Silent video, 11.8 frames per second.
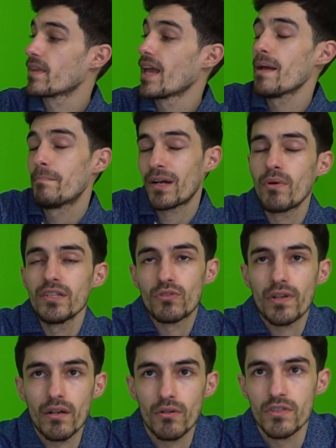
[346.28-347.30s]
È per questo
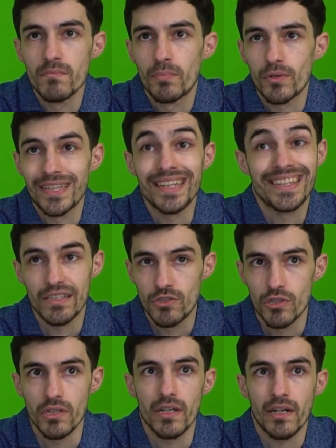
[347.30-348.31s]
che è così importante
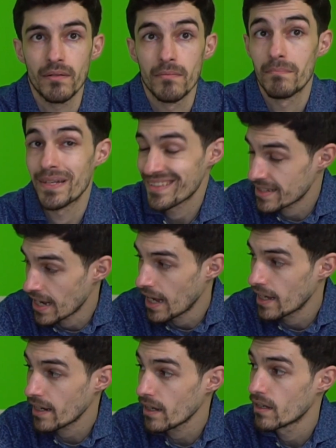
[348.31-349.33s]
agire,
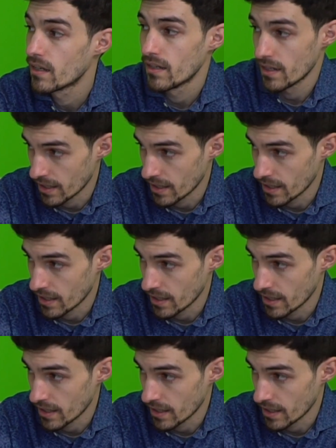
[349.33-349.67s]
pensare,